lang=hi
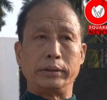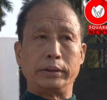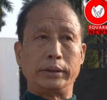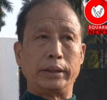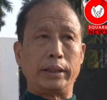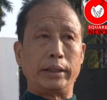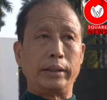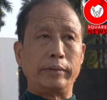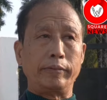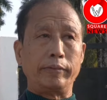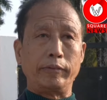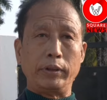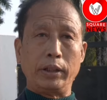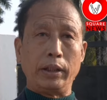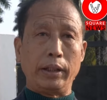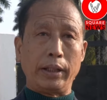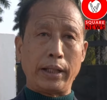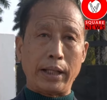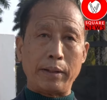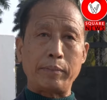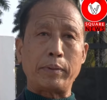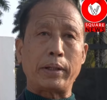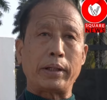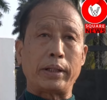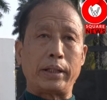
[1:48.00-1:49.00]
ये विल
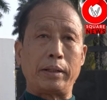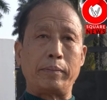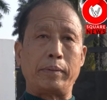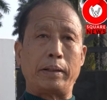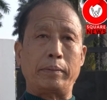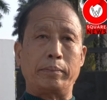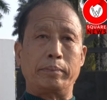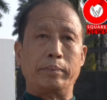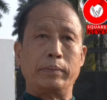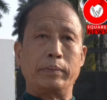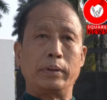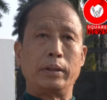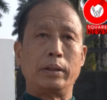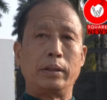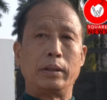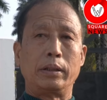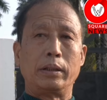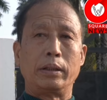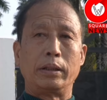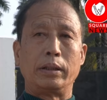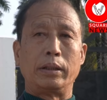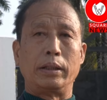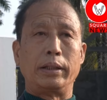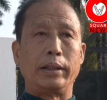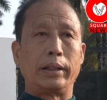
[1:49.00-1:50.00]
नेवर गिव अप
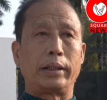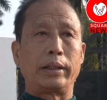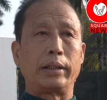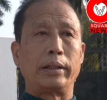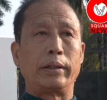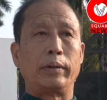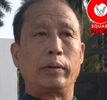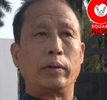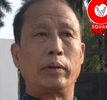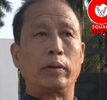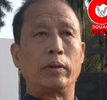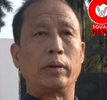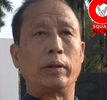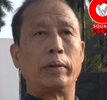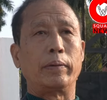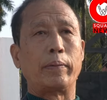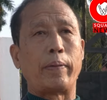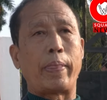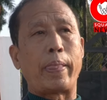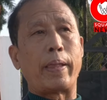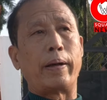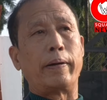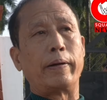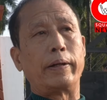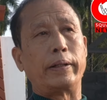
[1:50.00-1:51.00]
लेकिन
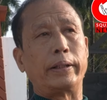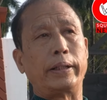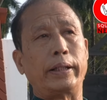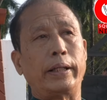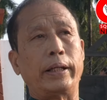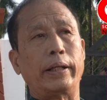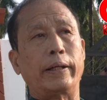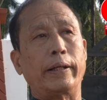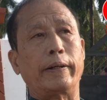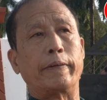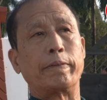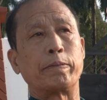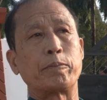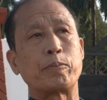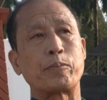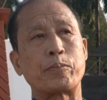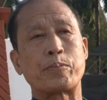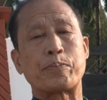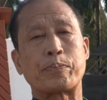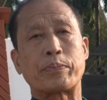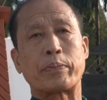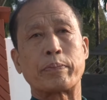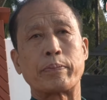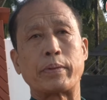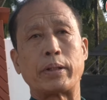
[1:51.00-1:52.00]
वो
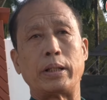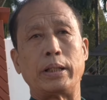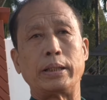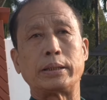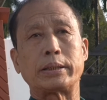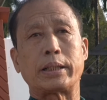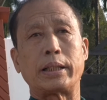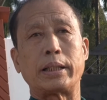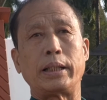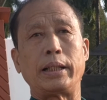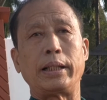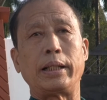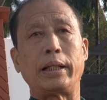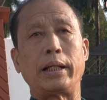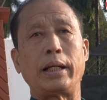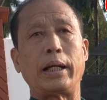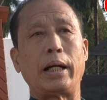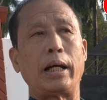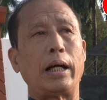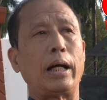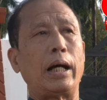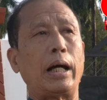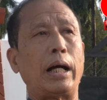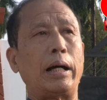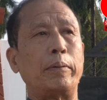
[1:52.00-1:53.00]
ये इसके लिए
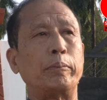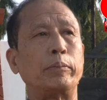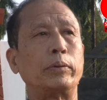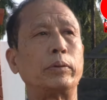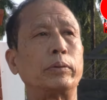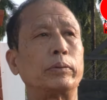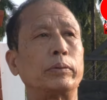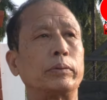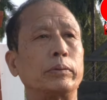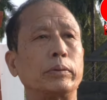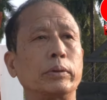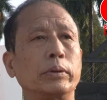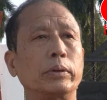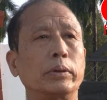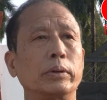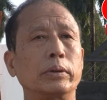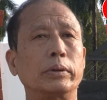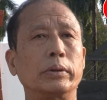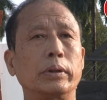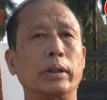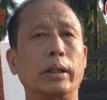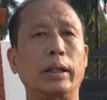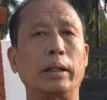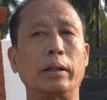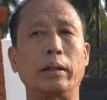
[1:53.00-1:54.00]
हम लोग
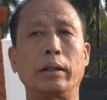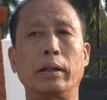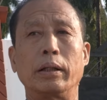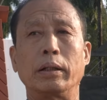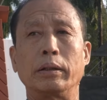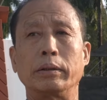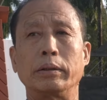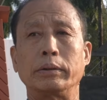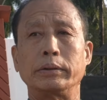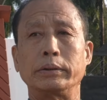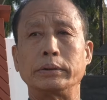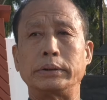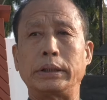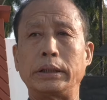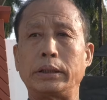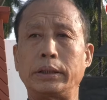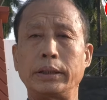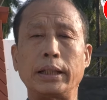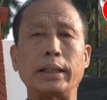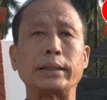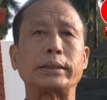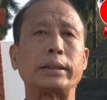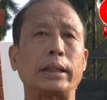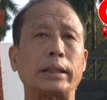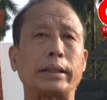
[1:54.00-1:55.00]

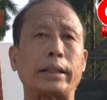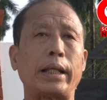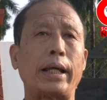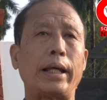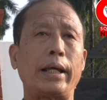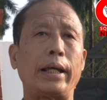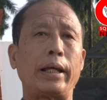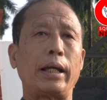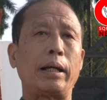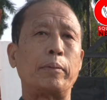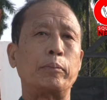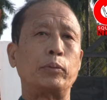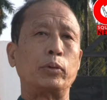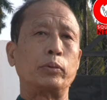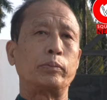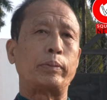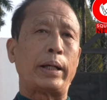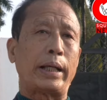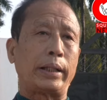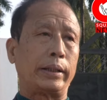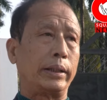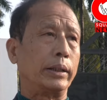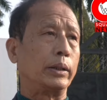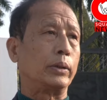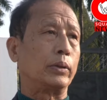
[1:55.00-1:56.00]
जितना सकता है हम लोग
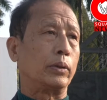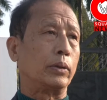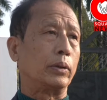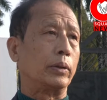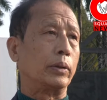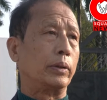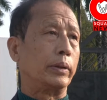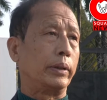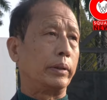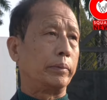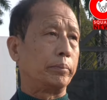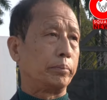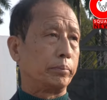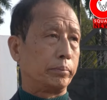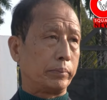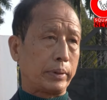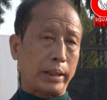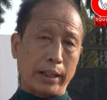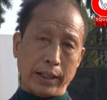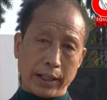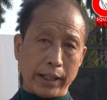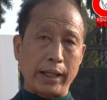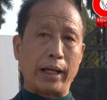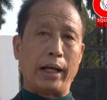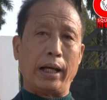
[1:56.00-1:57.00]
फाइटिंग तो
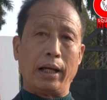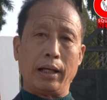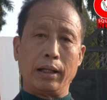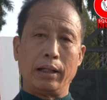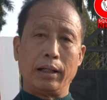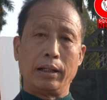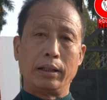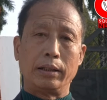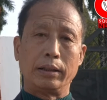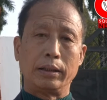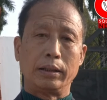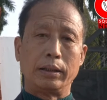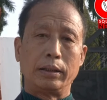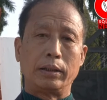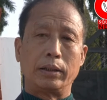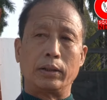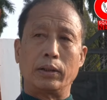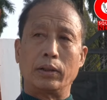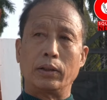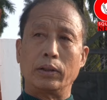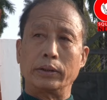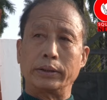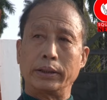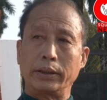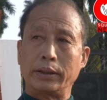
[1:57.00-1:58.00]
करेगा
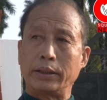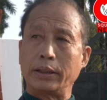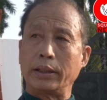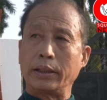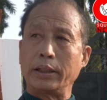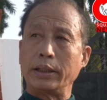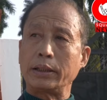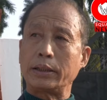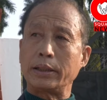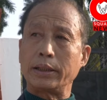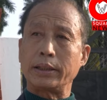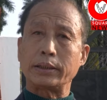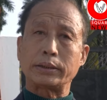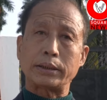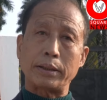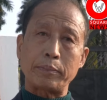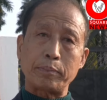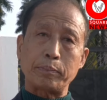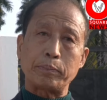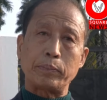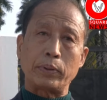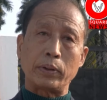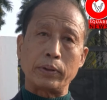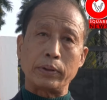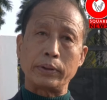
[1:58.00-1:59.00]
और जितना इसलिए सब
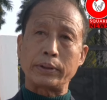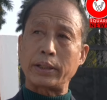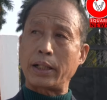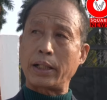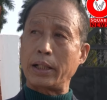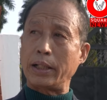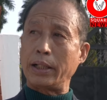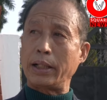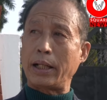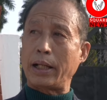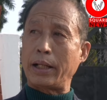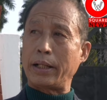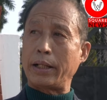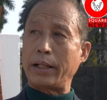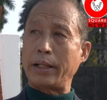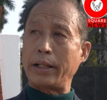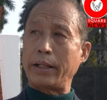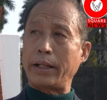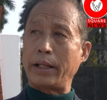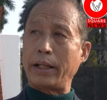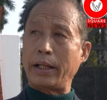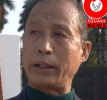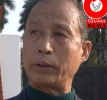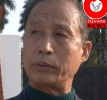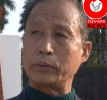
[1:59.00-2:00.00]
ले आना है
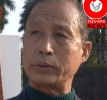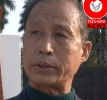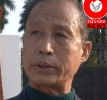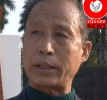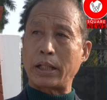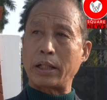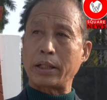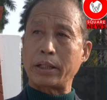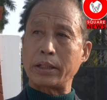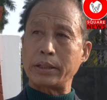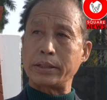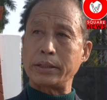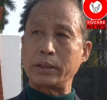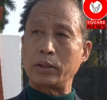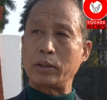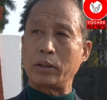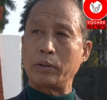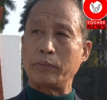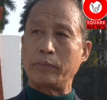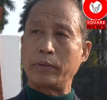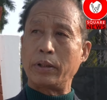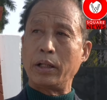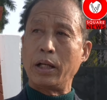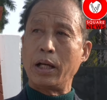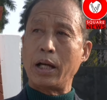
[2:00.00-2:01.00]
एक दूसरा किसी
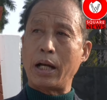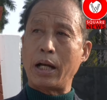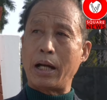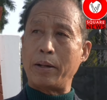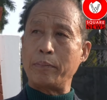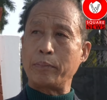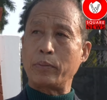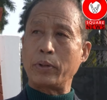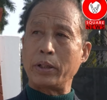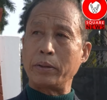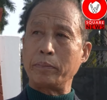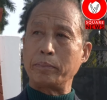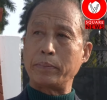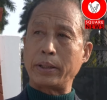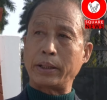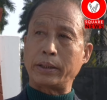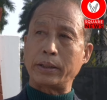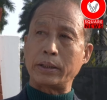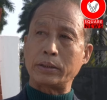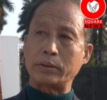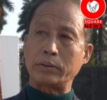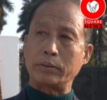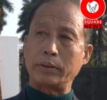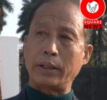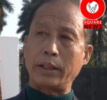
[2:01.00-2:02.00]
को हमको
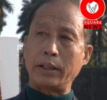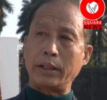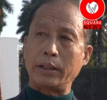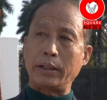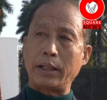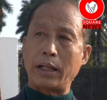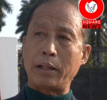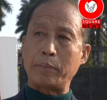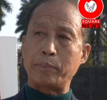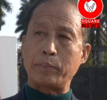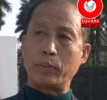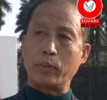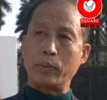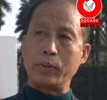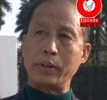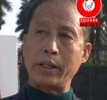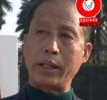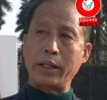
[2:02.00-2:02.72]
इन्विटेशन नहीं दिया फ़ोन